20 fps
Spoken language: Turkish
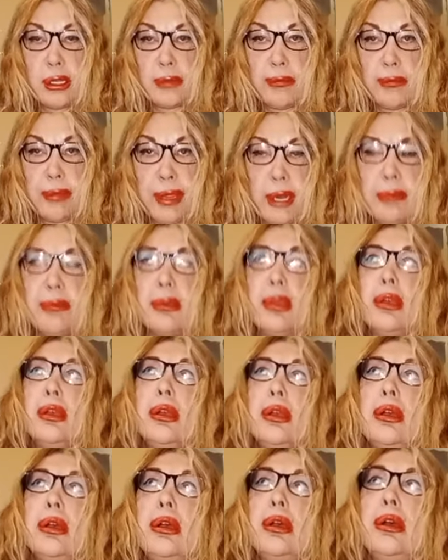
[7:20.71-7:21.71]
Benim e,
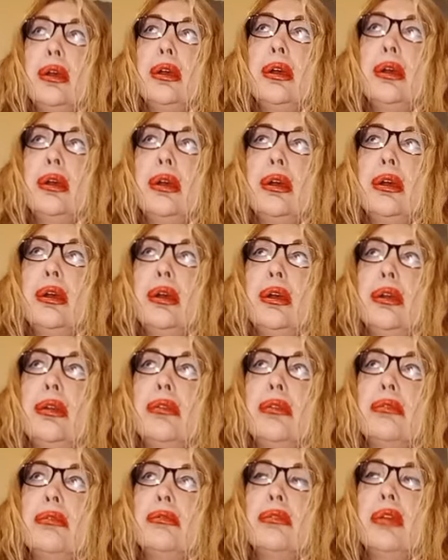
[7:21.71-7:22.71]

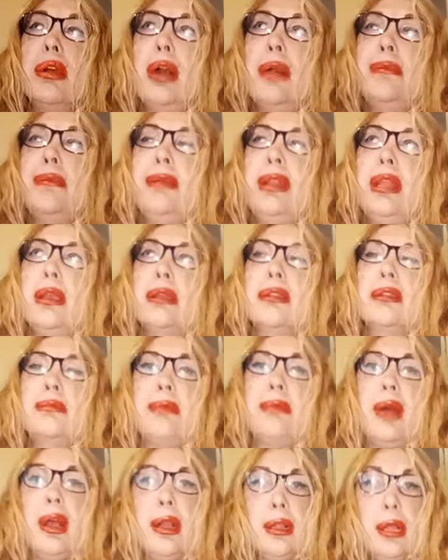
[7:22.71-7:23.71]

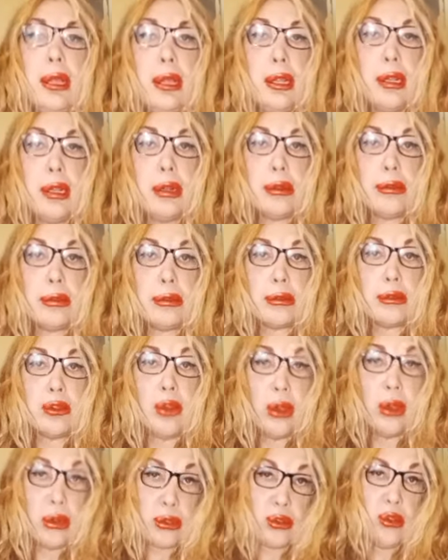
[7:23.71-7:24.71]
ameliyatıma
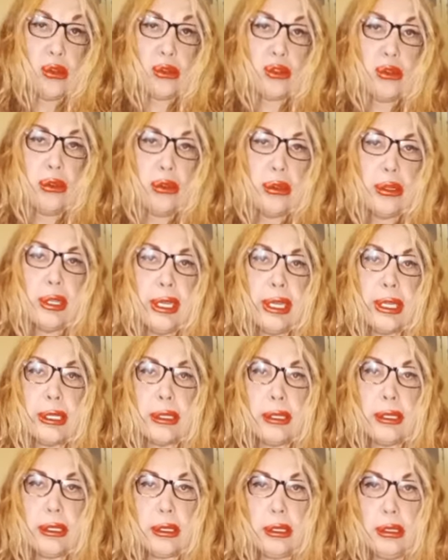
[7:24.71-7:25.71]
dört doktor
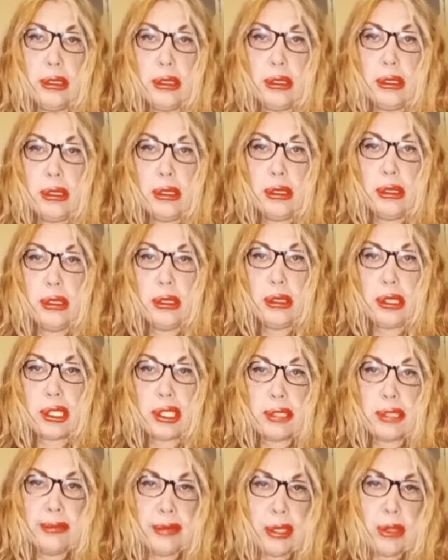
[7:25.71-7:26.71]
girdi.
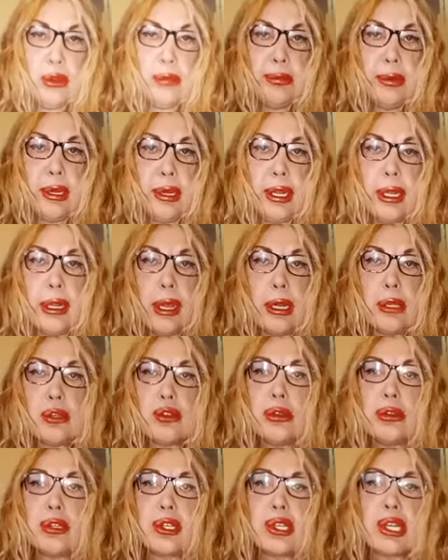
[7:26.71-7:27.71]
Şimdi Lubunyalar
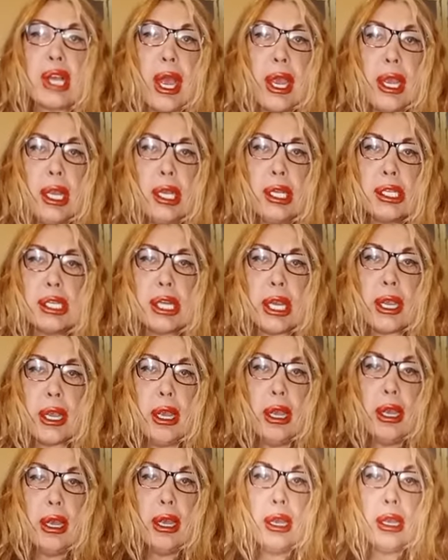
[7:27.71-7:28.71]
çok cahilce
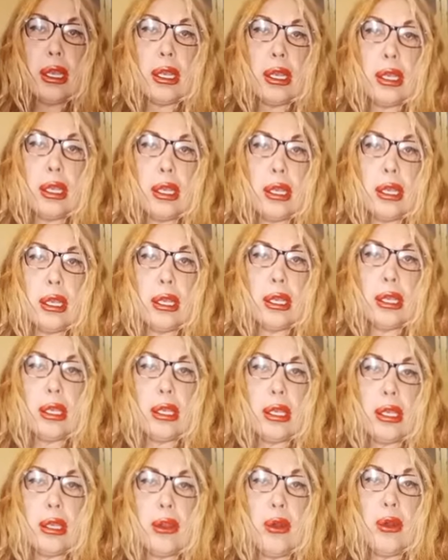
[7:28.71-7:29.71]

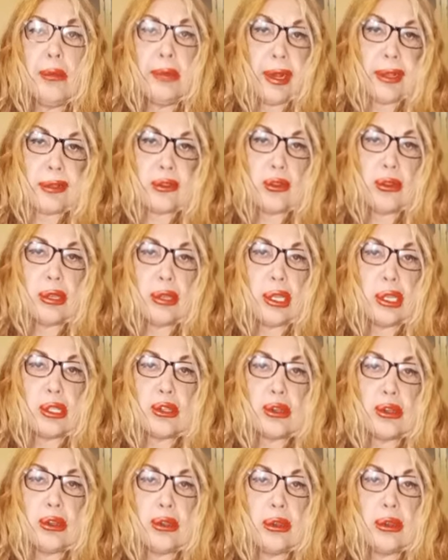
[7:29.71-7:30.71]
e, operasyon
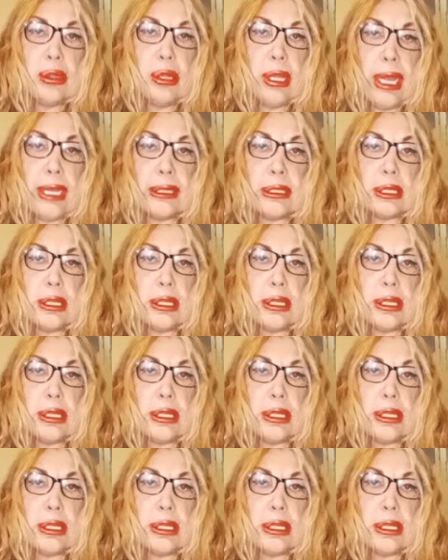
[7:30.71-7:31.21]
geçiriyorlar,